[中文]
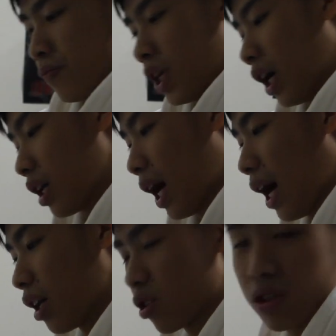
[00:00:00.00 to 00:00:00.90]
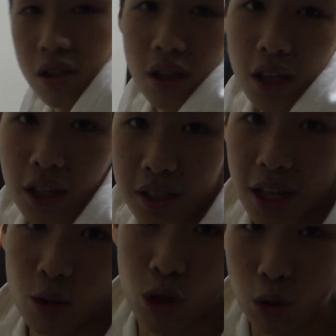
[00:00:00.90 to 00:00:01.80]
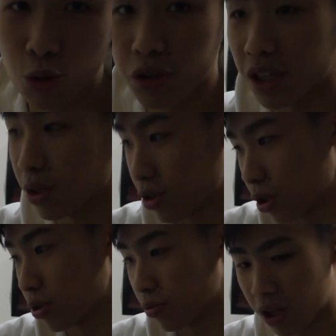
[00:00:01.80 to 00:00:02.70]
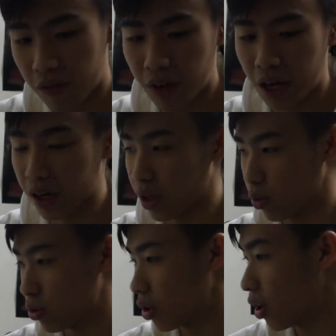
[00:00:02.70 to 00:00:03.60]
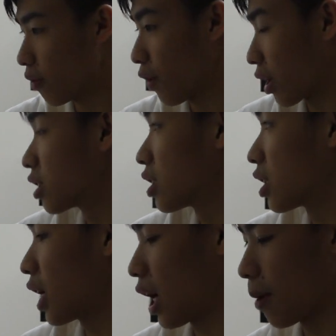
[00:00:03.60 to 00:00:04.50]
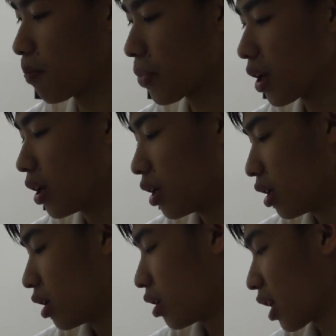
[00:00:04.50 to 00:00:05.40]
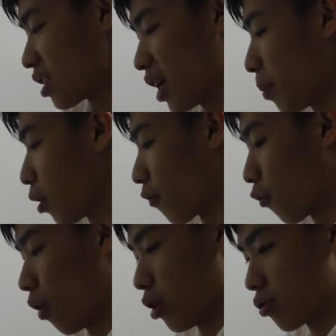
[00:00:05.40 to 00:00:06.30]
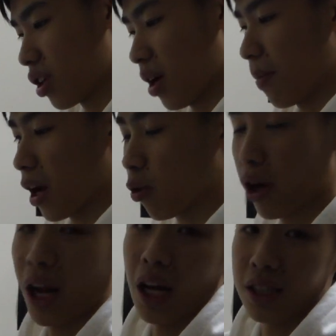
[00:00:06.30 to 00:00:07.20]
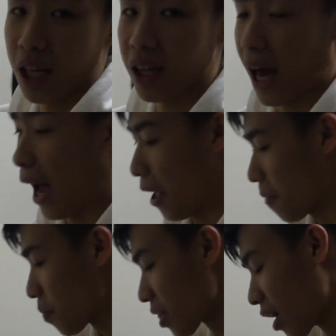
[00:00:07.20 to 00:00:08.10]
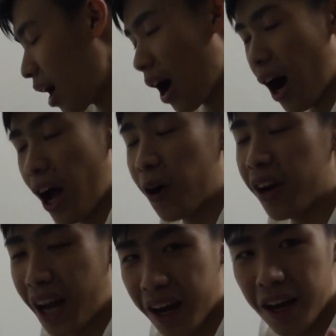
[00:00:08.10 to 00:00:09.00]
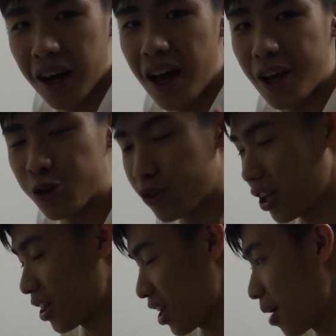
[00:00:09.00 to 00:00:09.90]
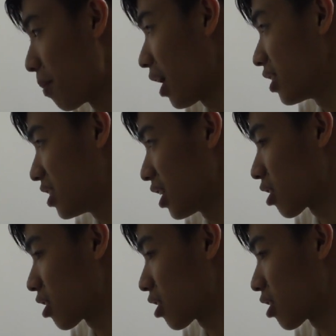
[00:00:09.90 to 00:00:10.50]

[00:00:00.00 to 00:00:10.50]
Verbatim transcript: 那它影像传输线就只有送 DVI 而已，我觉得非常的惊讶，它竟然没有 Full HDMI，亏它这一台。还有两个 HDMI 的接